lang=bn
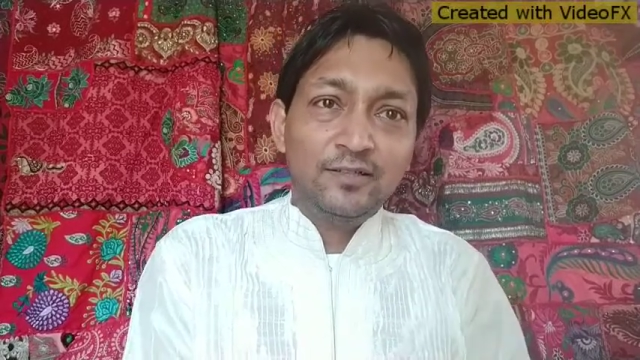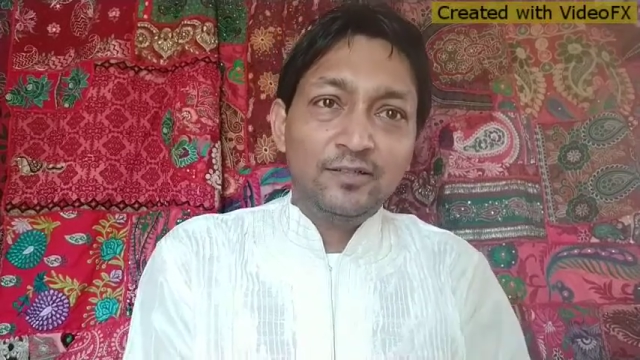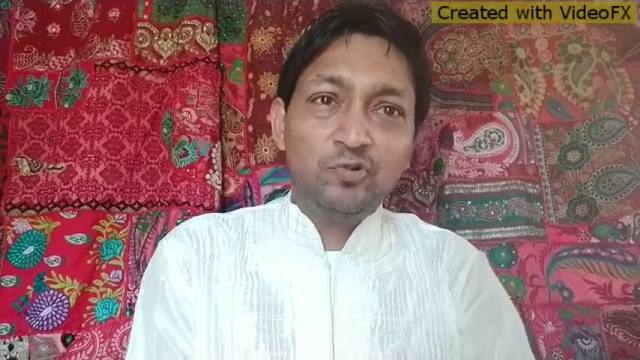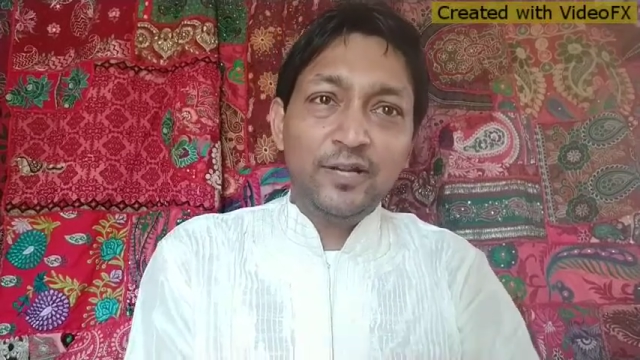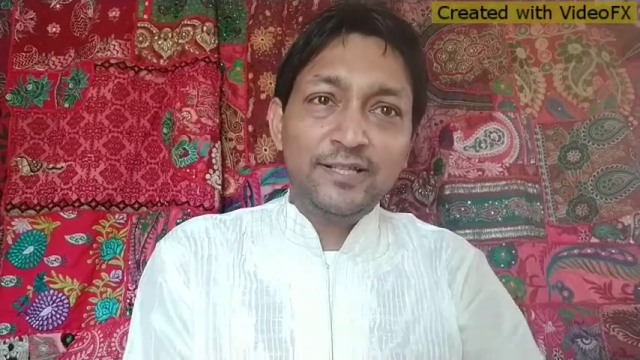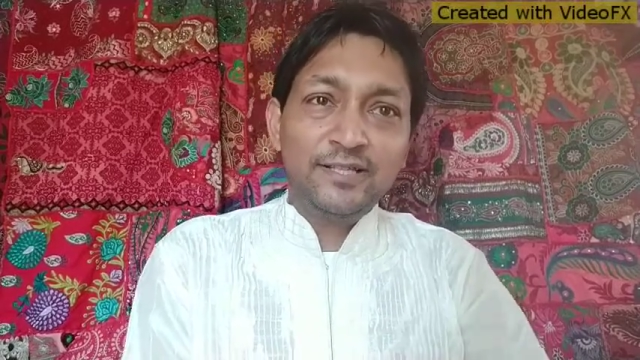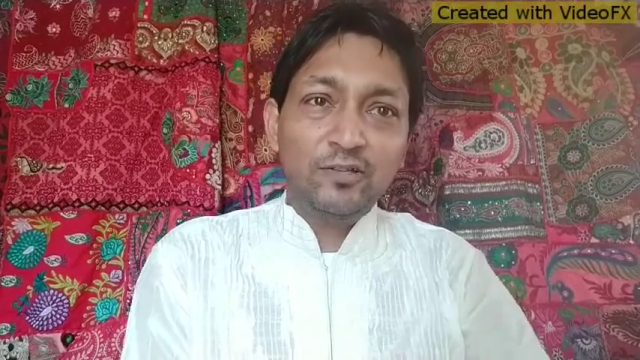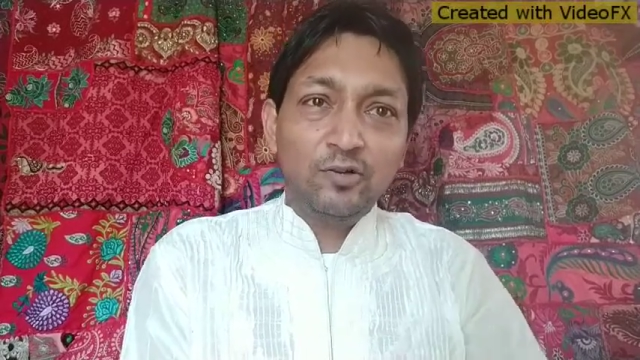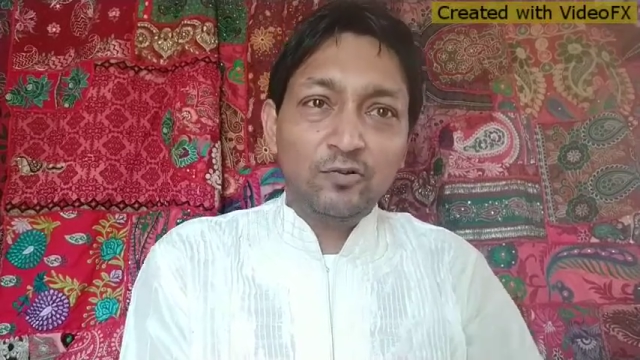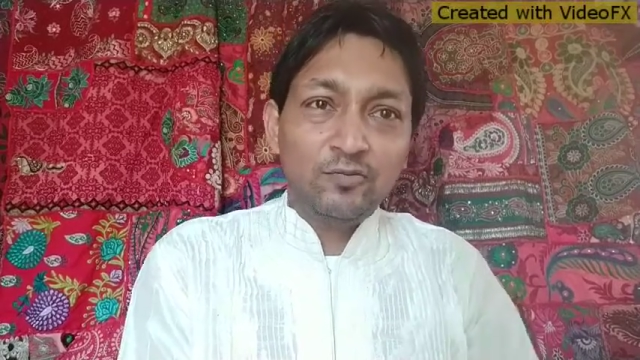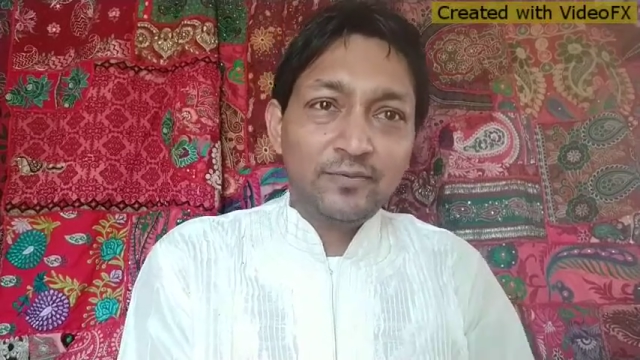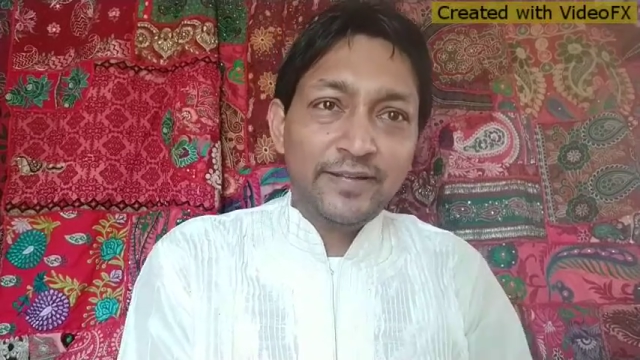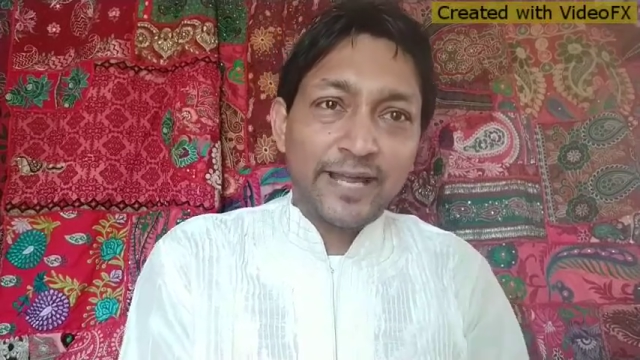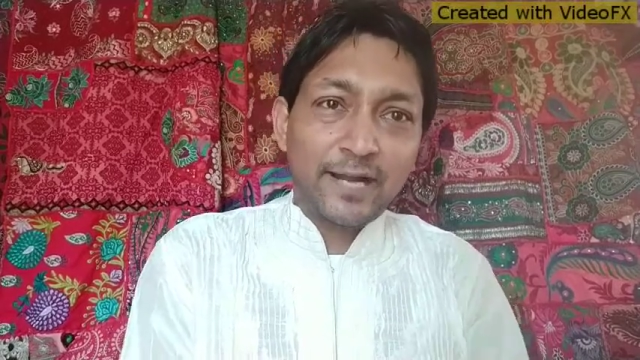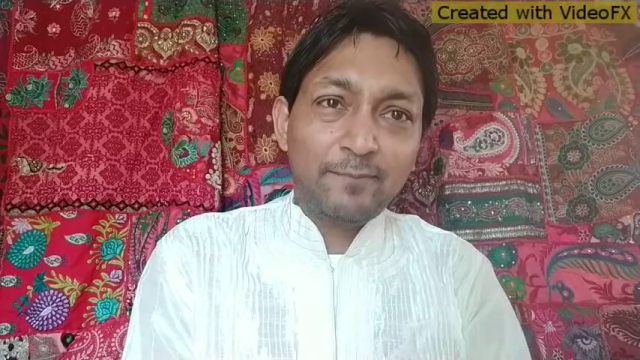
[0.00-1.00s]
ঘুরেছিল
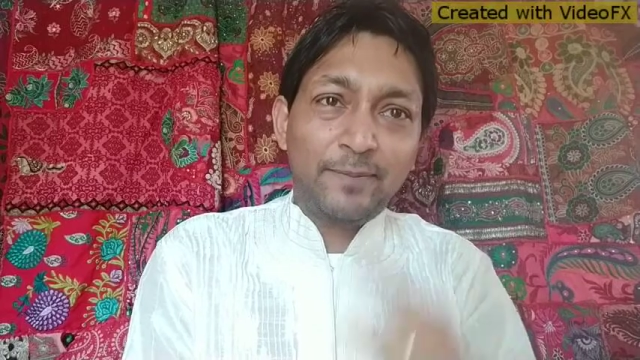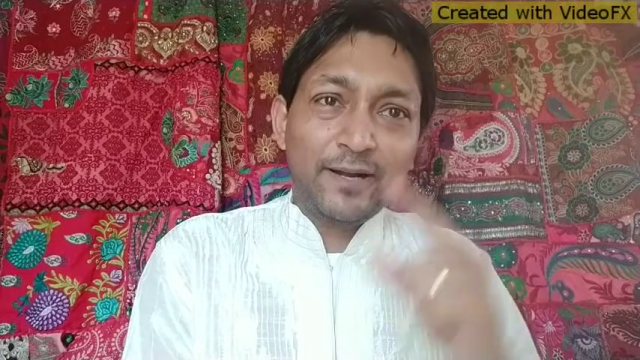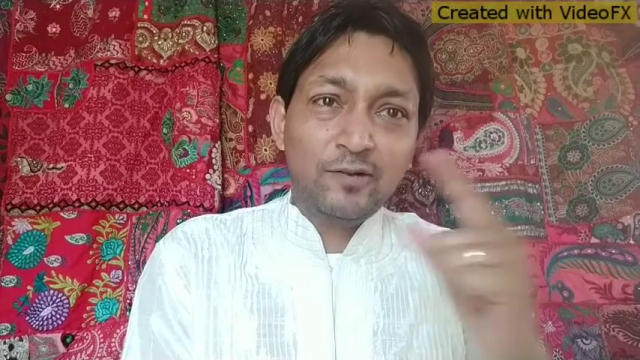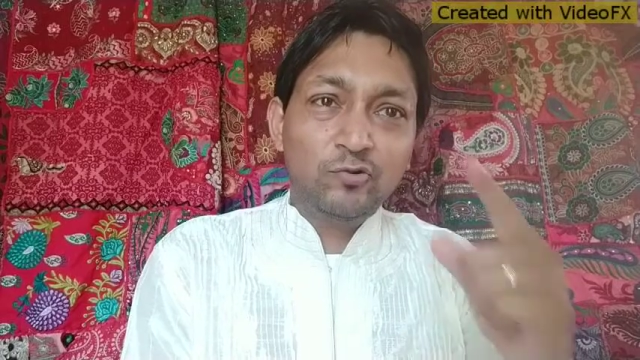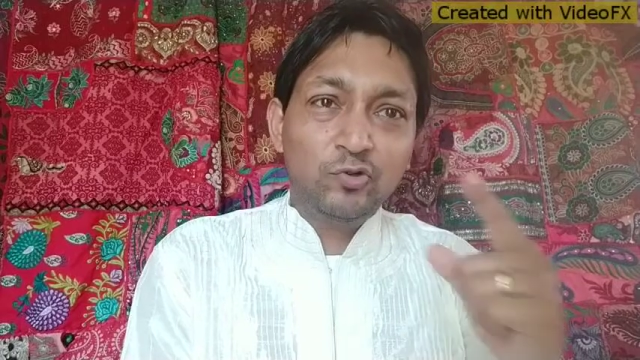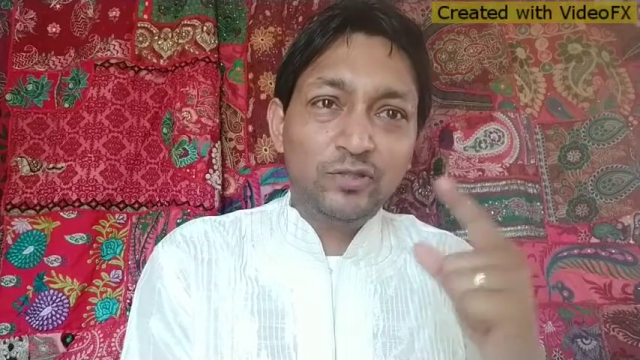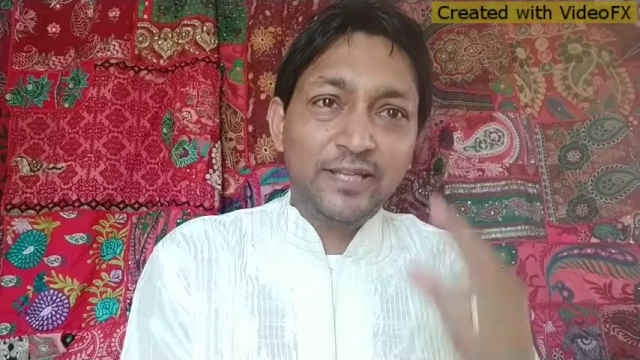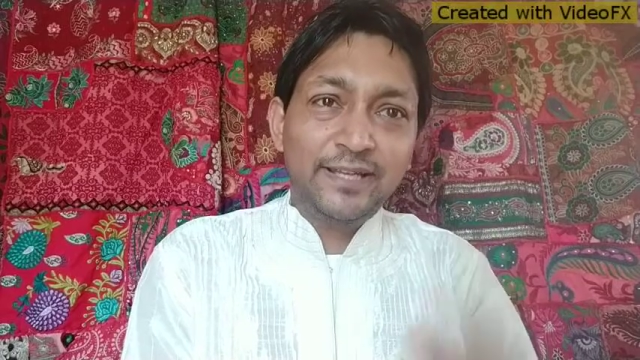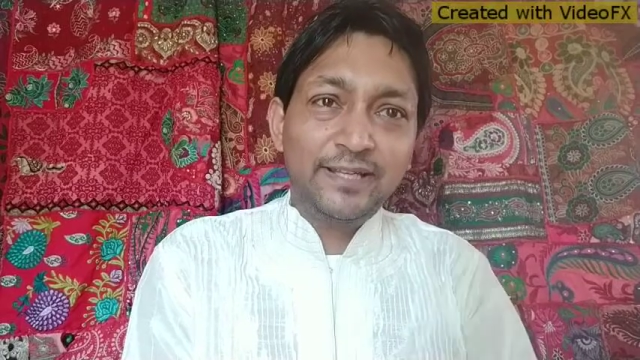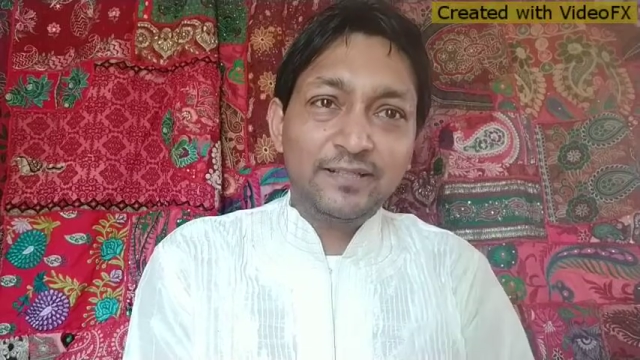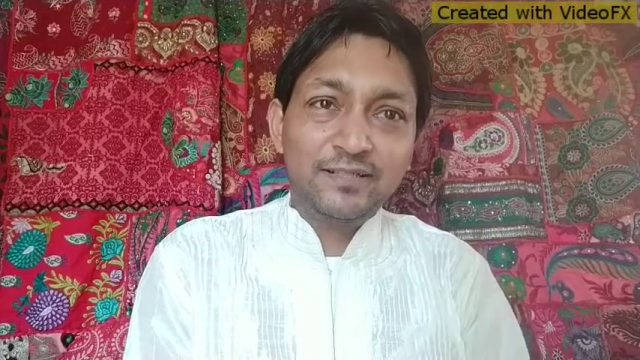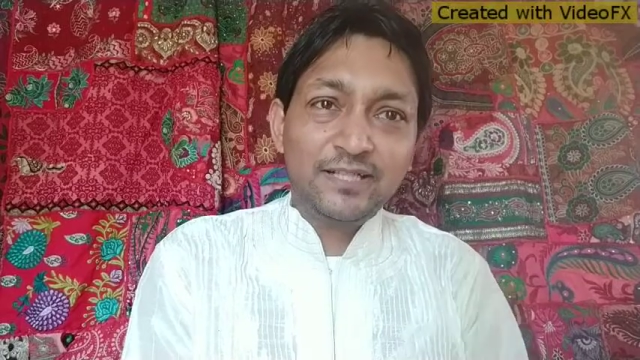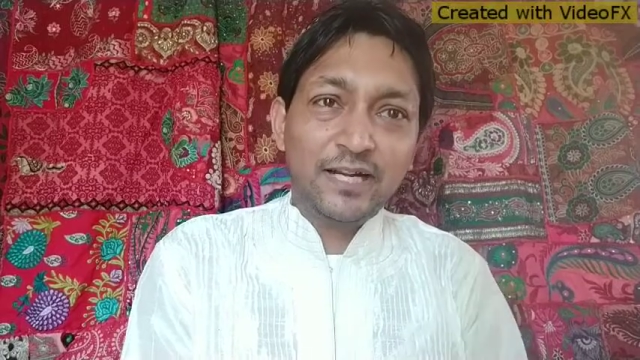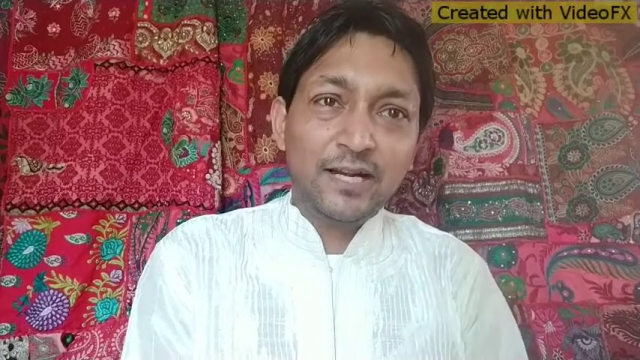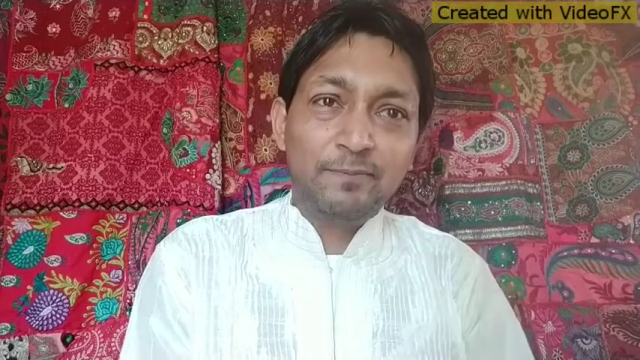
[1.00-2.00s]
এক পাক ঘুরতেই
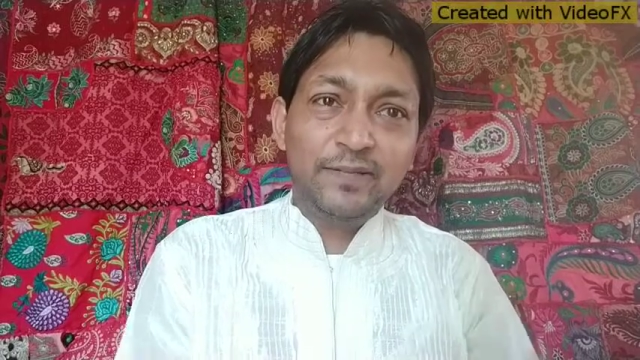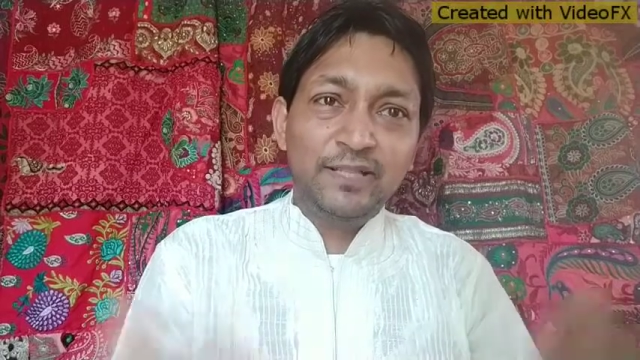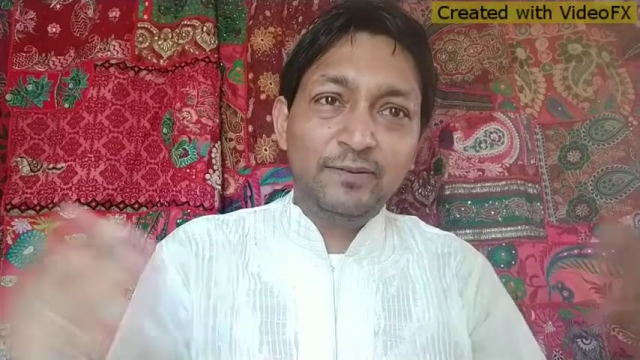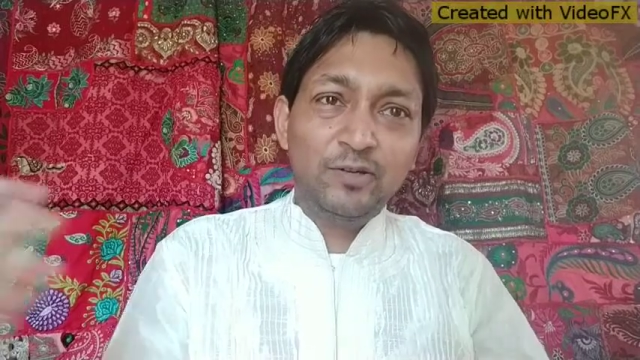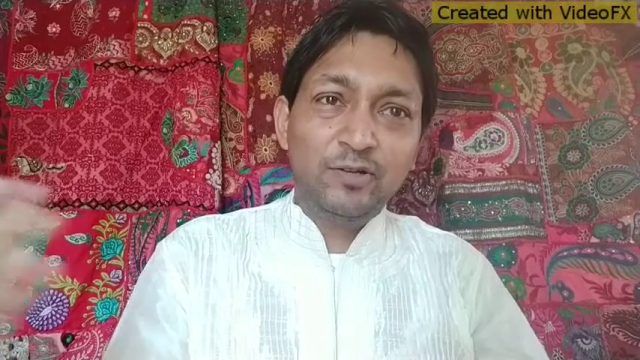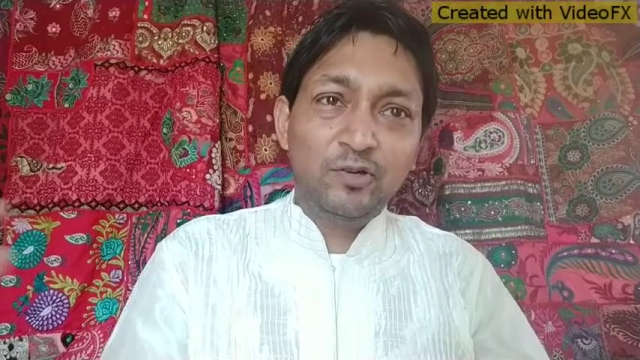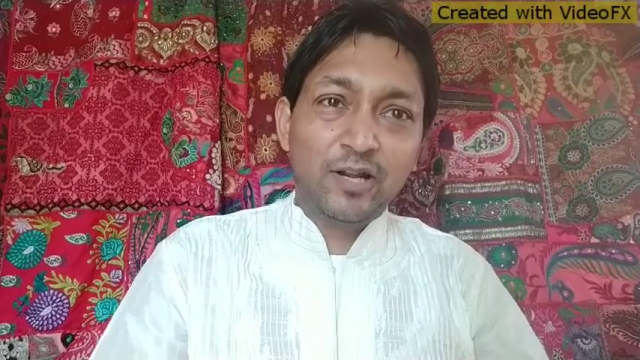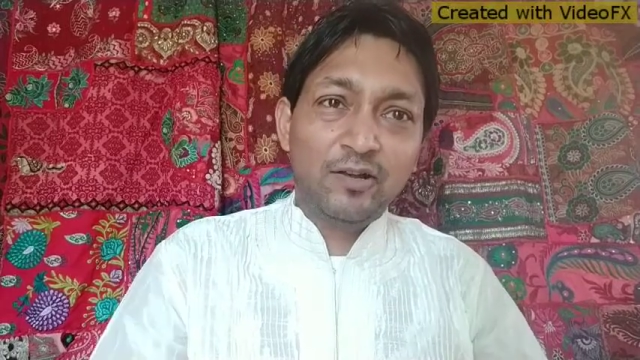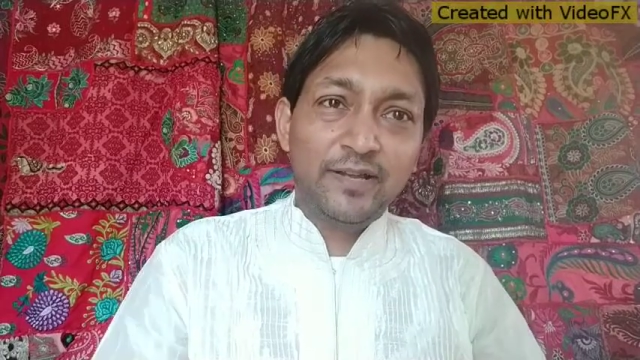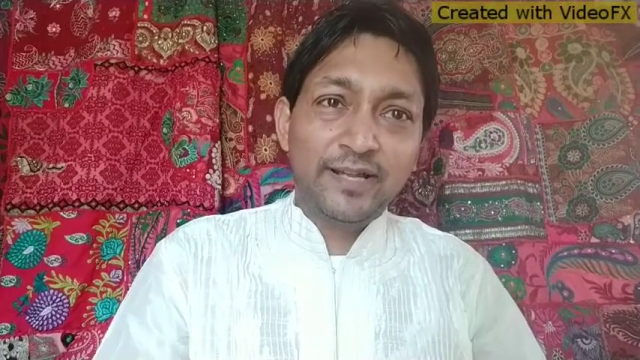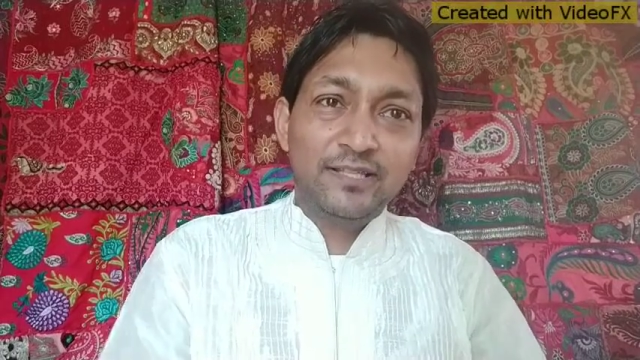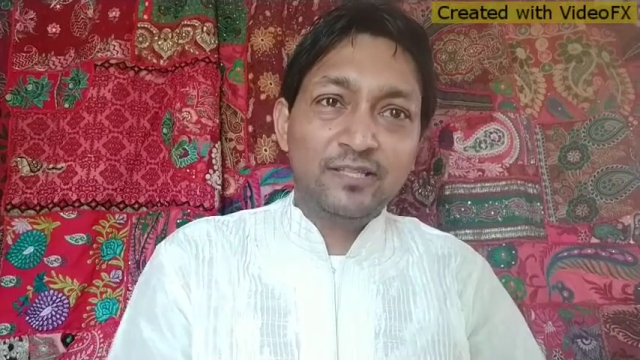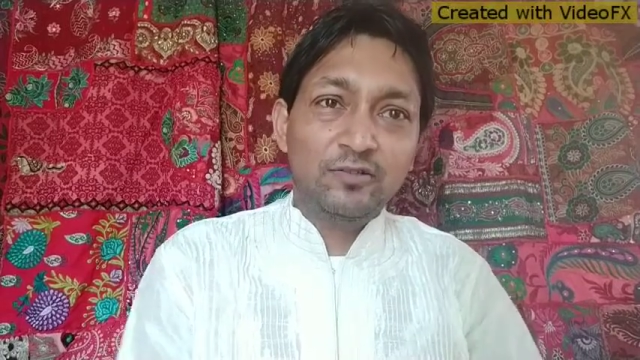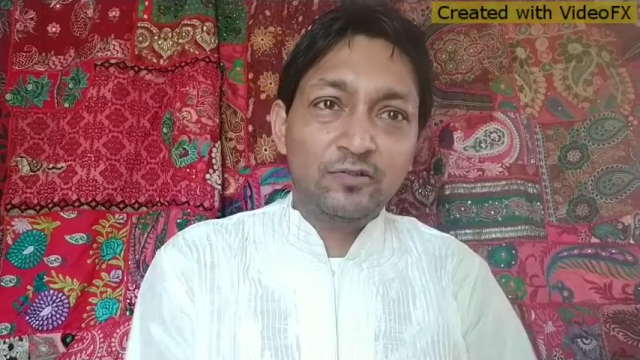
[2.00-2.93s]
সারা পৃথিবী ঘোরা হয়ে গেছিল